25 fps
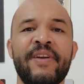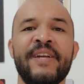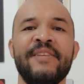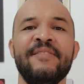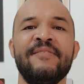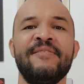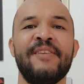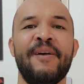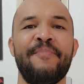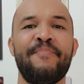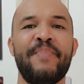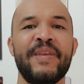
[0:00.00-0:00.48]
quero
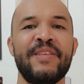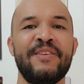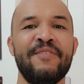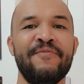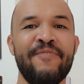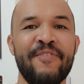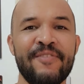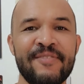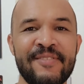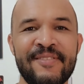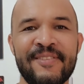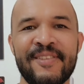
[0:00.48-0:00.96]
saber de
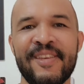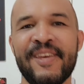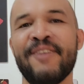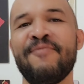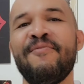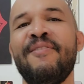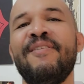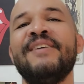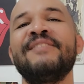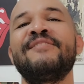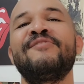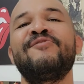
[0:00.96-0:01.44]
você,
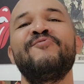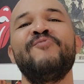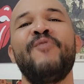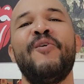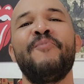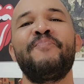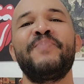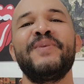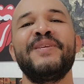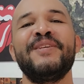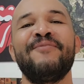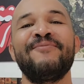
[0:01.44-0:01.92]
qual a sua
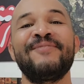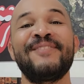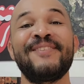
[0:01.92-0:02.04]
opinião.